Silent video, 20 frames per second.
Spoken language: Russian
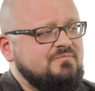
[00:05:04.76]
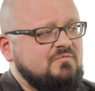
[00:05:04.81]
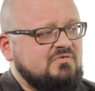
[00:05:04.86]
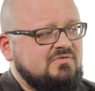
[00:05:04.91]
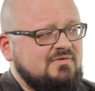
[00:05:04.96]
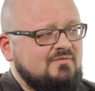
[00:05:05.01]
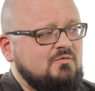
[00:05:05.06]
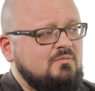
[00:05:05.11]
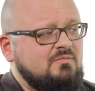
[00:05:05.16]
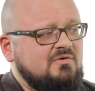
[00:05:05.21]
в
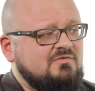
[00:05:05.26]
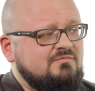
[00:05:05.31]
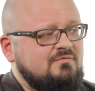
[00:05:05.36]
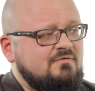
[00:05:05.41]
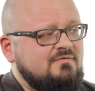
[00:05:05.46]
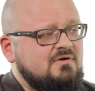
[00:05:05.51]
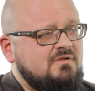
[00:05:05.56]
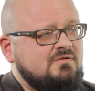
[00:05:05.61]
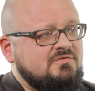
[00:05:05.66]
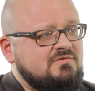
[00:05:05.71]
основном
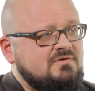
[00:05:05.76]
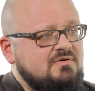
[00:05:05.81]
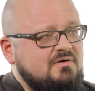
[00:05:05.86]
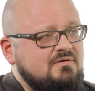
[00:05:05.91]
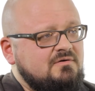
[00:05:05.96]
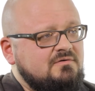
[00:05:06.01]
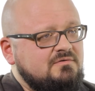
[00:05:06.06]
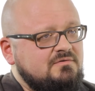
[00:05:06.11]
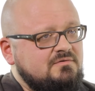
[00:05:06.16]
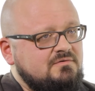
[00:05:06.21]
развивалась
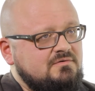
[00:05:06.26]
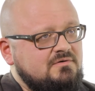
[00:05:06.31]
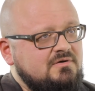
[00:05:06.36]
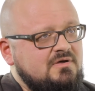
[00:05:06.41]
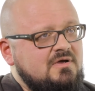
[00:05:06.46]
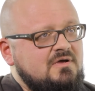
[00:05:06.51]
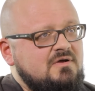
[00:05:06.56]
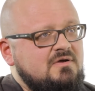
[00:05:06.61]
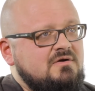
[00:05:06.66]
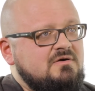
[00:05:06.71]
как
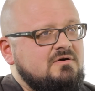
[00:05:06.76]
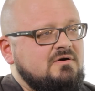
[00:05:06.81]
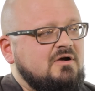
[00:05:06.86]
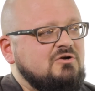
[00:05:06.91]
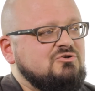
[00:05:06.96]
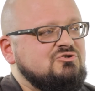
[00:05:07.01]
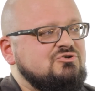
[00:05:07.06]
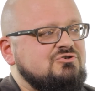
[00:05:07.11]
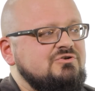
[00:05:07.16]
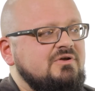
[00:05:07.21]

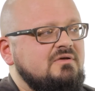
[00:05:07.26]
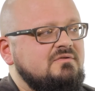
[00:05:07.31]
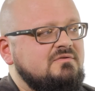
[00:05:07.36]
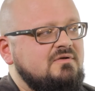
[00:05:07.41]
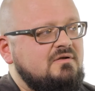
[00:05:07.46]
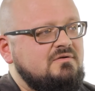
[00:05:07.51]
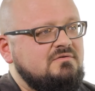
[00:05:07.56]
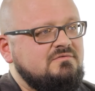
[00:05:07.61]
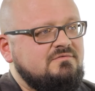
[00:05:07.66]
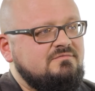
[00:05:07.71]

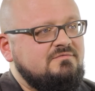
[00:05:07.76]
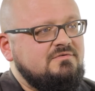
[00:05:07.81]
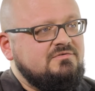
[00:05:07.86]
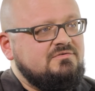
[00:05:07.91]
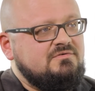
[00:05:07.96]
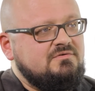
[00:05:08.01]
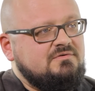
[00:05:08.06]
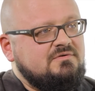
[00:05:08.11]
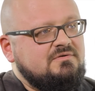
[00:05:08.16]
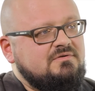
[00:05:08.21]
расширенная
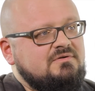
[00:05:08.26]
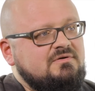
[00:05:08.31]
лингвистика,